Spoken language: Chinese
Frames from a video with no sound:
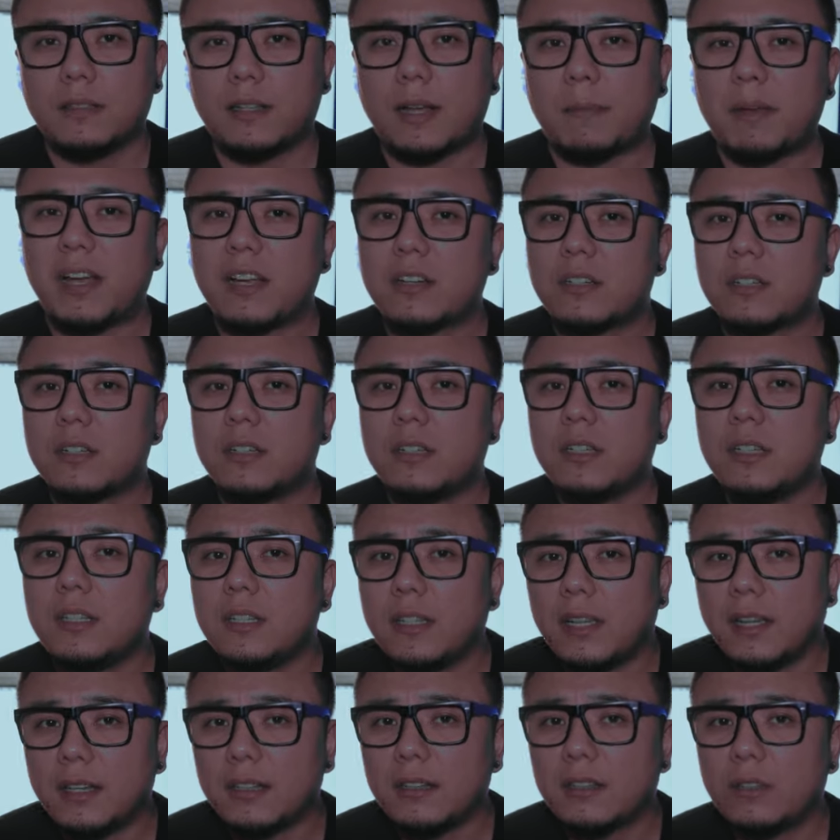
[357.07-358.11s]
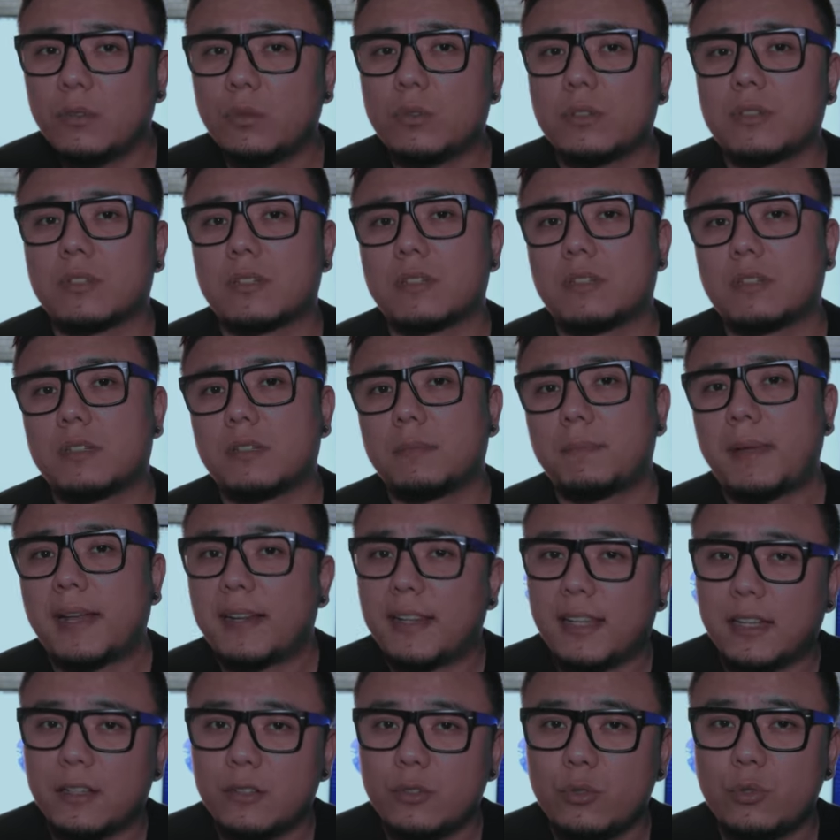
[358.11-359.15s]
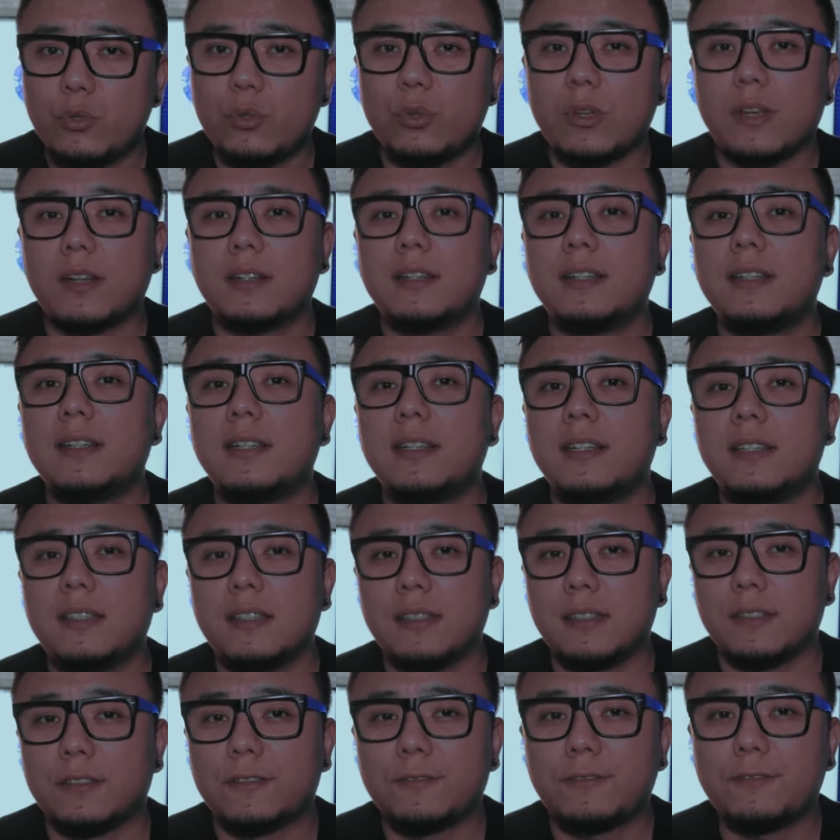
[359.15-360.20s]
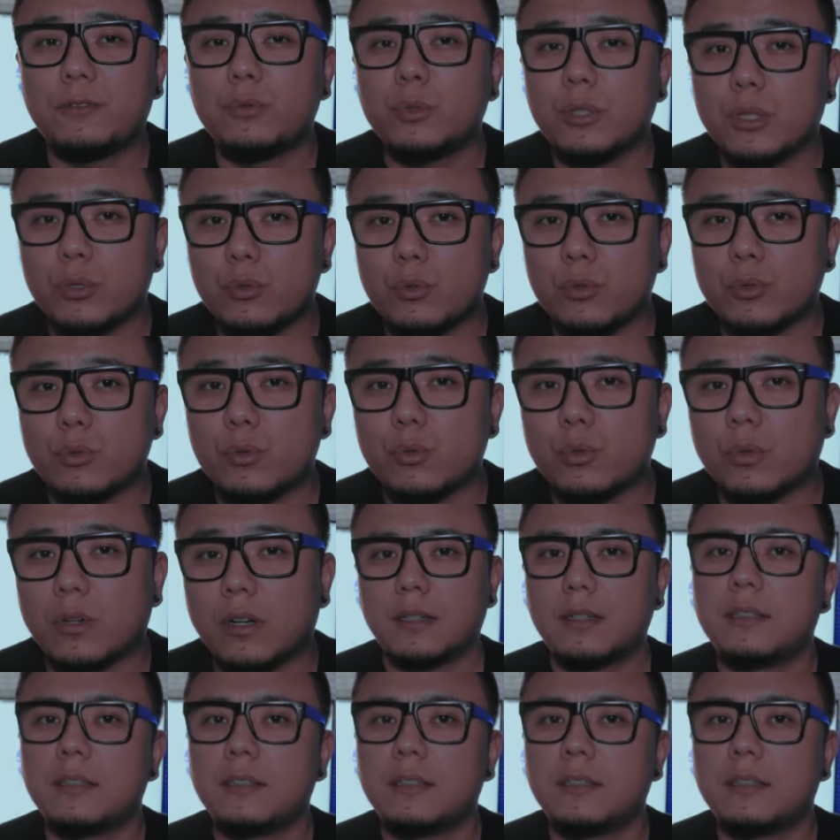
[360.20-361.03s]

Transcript: 哪怕是一年或者是半年，全力以赴的去做，